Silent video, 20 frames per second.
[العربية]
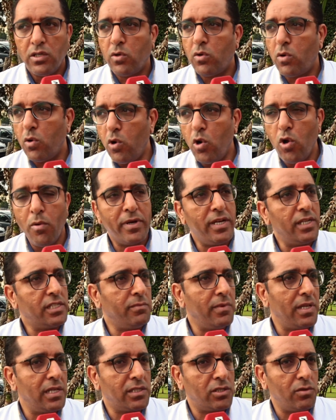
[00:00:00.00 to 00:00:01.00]
كلهم
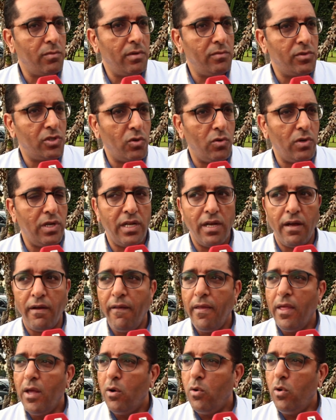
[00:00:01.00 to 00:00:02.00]
كيتملصوا من المسؤوليه
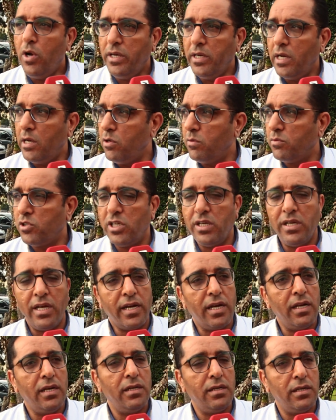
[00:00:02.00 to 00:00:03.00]
وحنا اليوم جينا
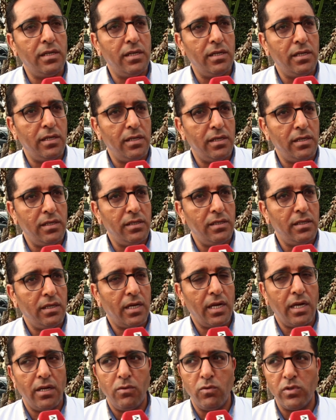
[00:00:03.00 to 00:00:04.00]
كن
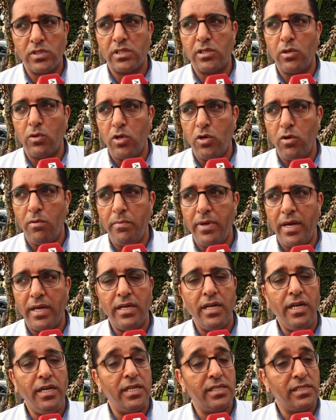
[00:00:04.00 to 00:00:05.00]
كنوصلوا لهم
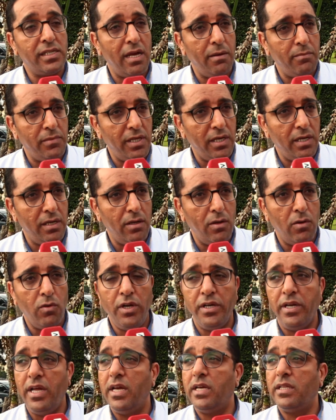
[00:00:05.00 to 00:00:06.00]
بان احنا صامدين
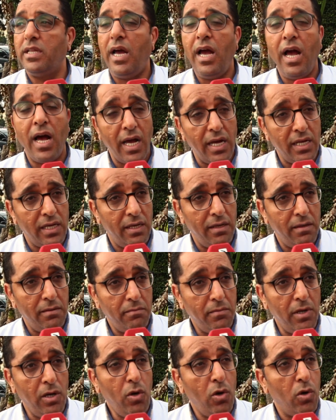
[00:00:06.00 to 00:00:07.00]
وحنا هذا حق
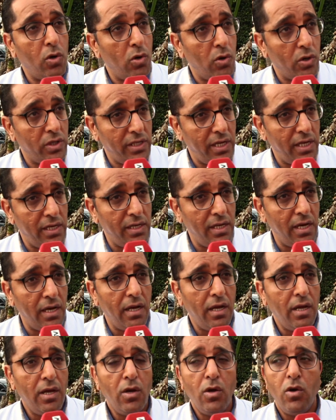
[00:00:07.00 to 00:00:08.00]
من الحقوق ديالنا
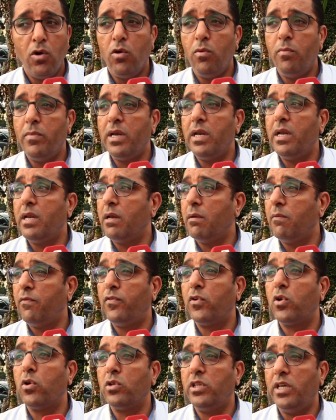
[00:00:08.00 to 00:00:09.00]
ومن
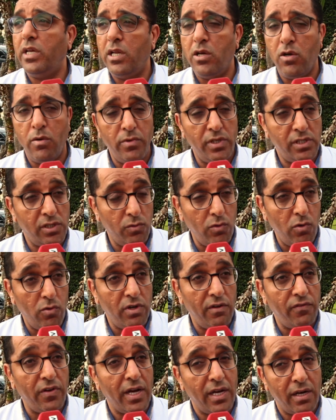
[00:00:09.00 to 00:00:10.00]
المفروض عليهم
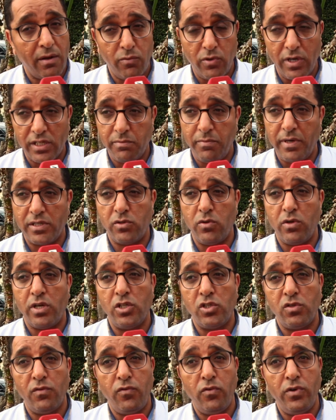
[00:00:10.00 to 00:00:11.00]
يسويونا في اقرب وقت باسكو
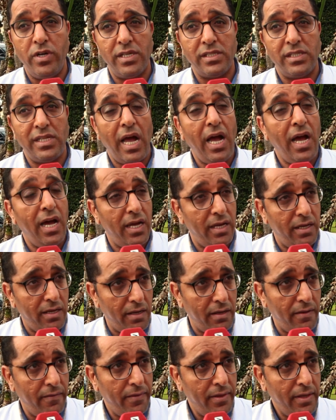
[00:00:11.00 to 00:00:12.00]
كنشوفوا ناس
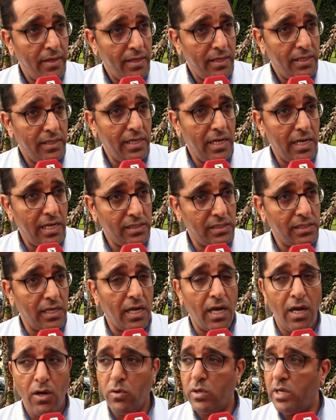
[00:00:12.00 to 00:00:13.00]
ضحايا ندير هذا
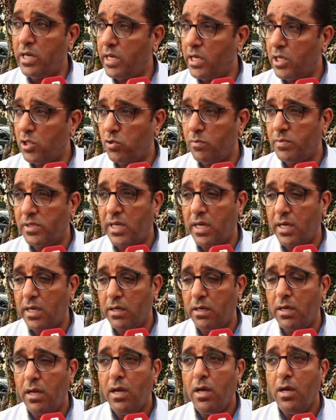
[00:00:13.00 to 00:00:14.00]
التقاعد اللي خرجوا مساكن